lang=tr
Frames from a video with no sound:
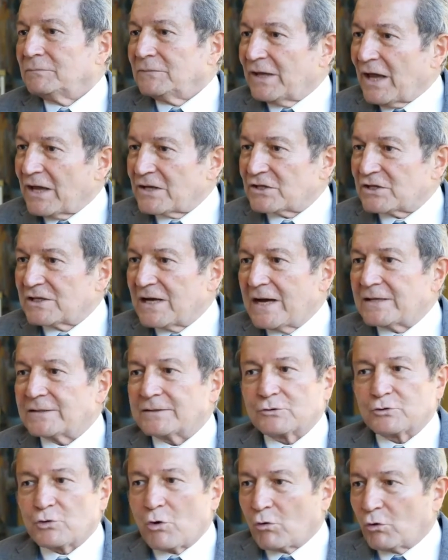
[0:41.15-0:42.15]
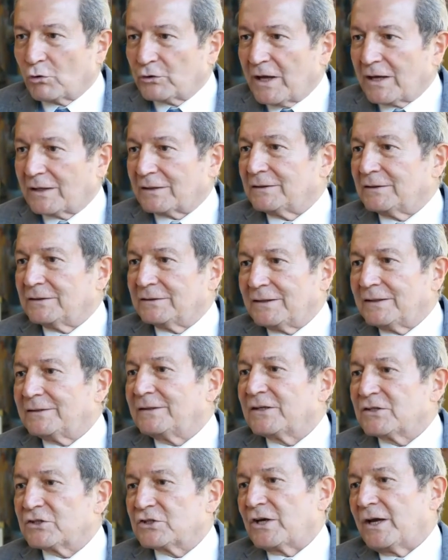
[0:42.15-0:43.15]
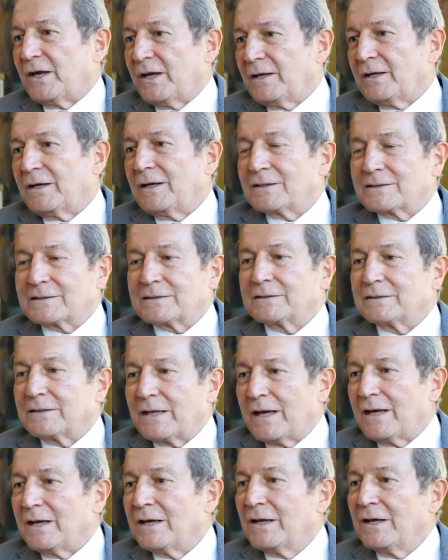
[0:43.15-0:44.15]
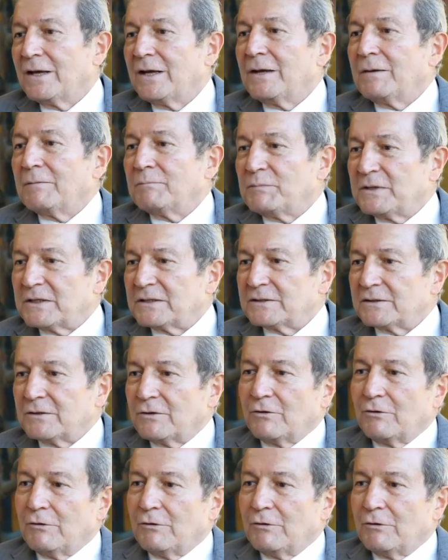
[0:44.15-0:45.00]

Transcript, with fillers: gençler çok odaklı dedikçe aslında bir,